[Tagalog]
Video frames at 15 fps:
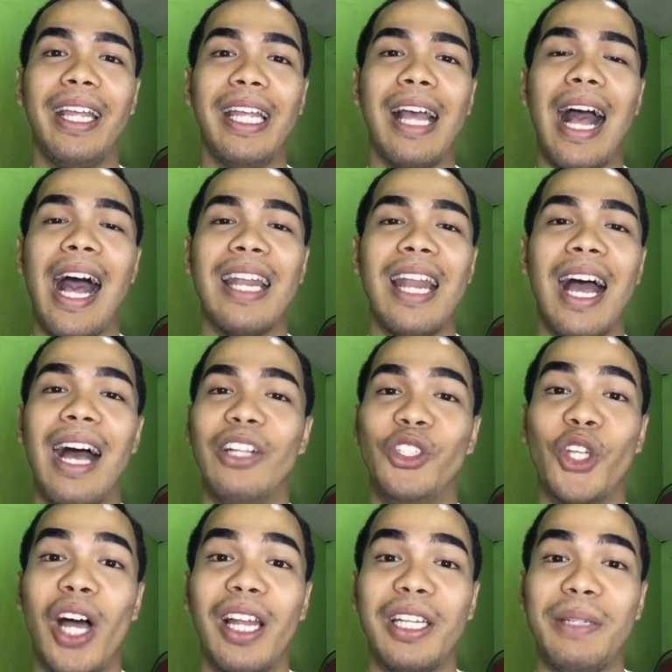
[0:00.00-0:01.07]
ala
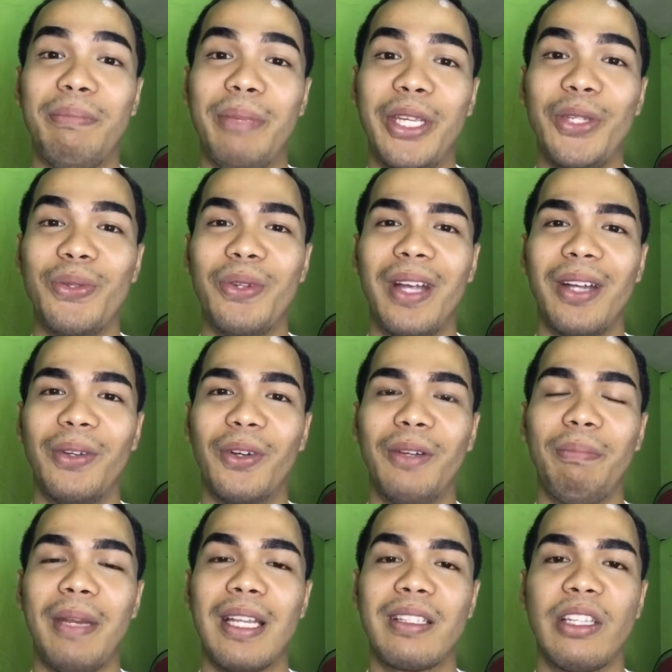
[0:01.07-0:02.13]
Jollibee, yung ganun,
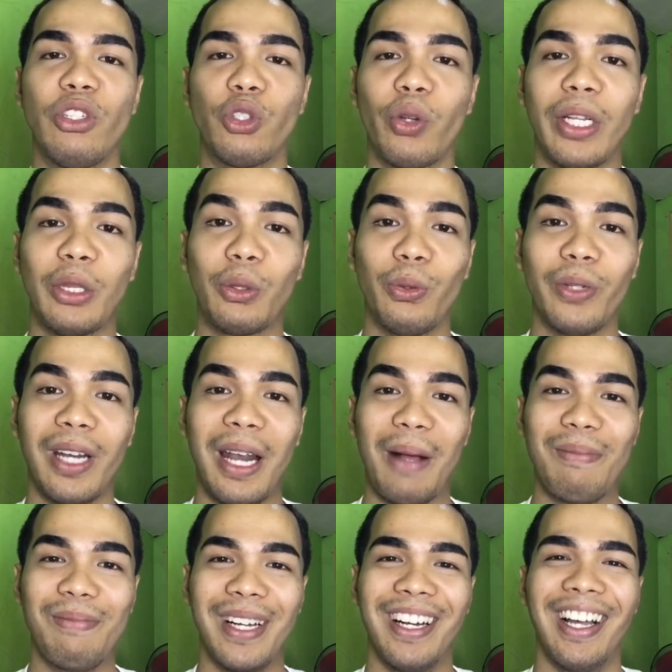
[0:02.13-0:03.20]
pina pinasinchuri tuna lang
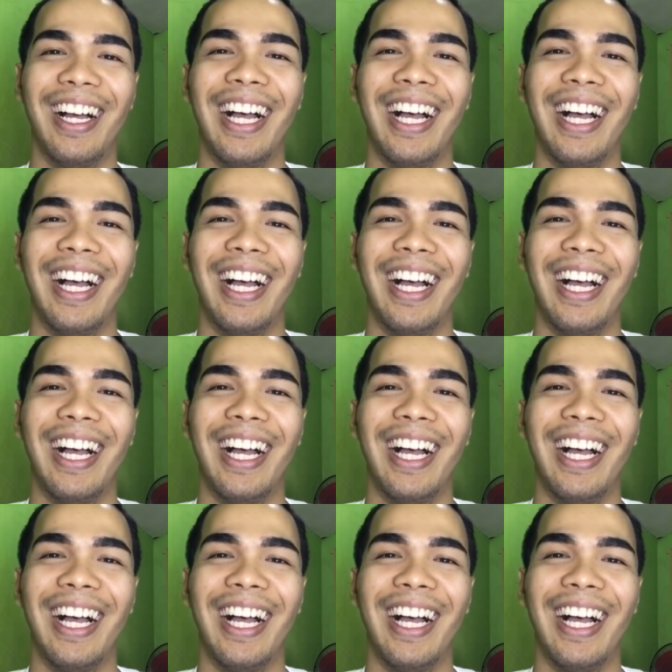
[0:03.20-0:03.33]
pala.